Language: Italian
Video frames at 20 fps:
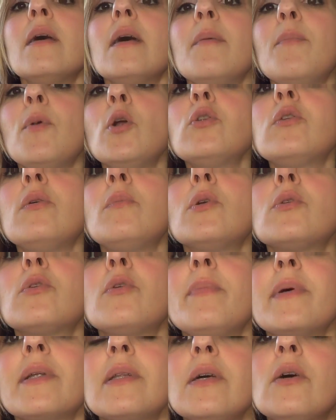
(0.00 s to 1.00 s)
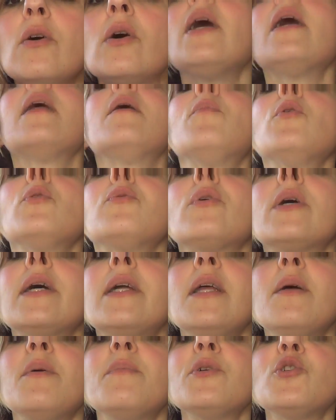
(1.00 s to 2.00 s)
molto molto particolare, molto
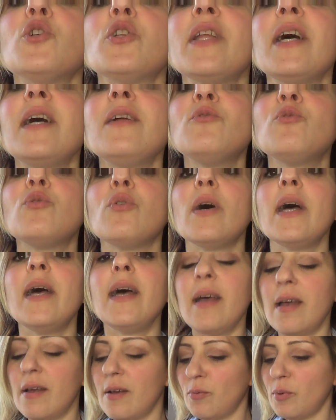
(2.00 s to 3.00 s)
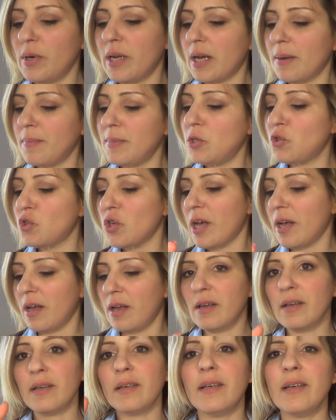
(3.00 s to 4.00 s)
carina, mi piace tanto, è una
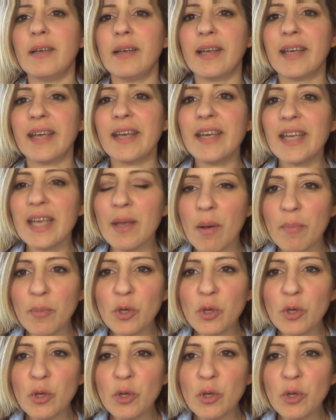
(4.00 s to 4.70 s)
camicia eh, che richiama